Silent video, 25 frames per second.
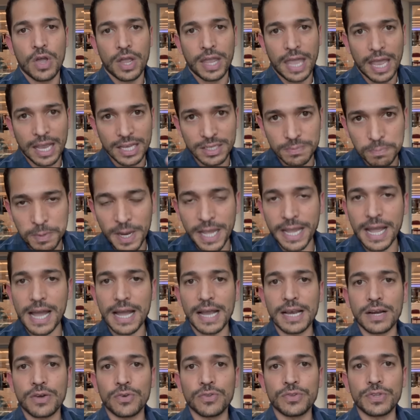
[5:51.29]
que
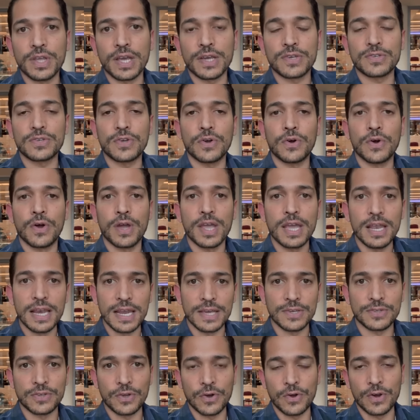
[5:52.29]
explican el contexto y la
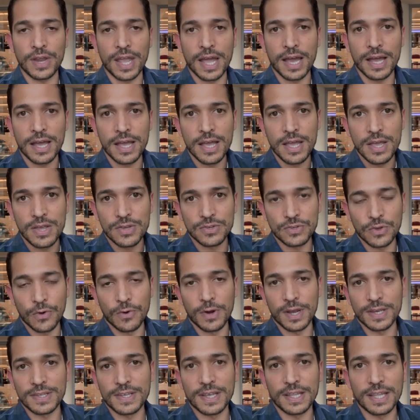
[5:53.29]
historia
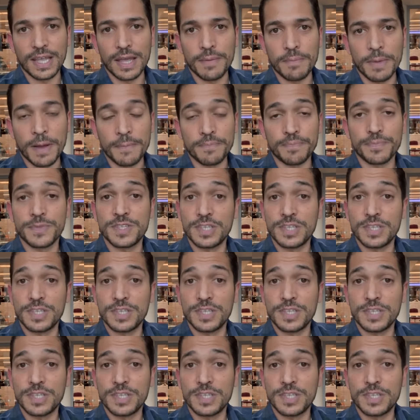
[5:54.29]
sobre este tema.